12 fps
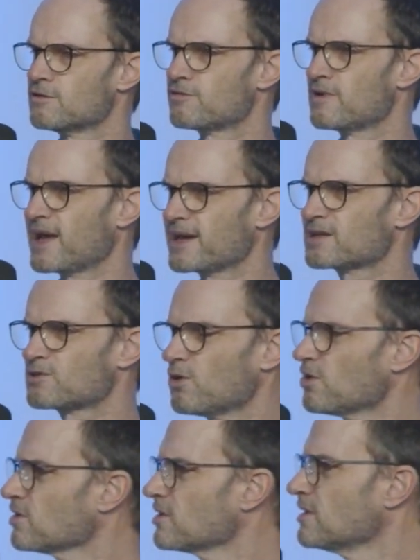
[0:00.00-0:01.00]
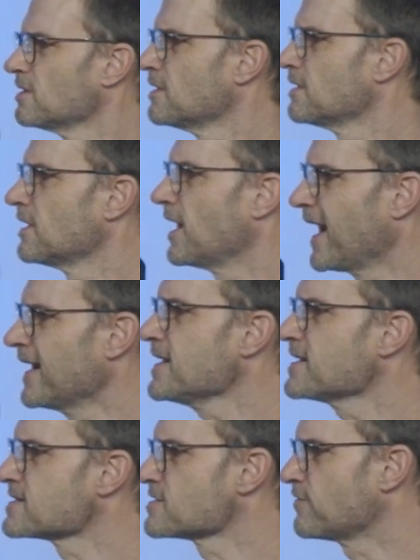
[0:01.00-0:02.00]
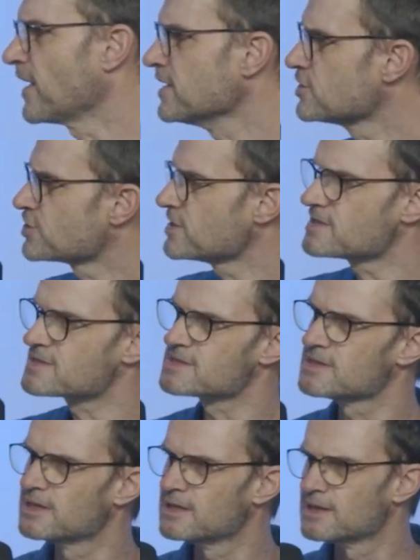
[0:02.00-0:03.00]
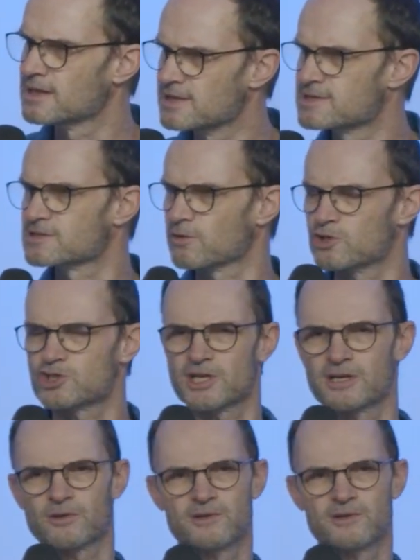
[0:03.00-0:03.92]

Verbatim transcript: vielleicht doch einiges falsch ist, als Deutschland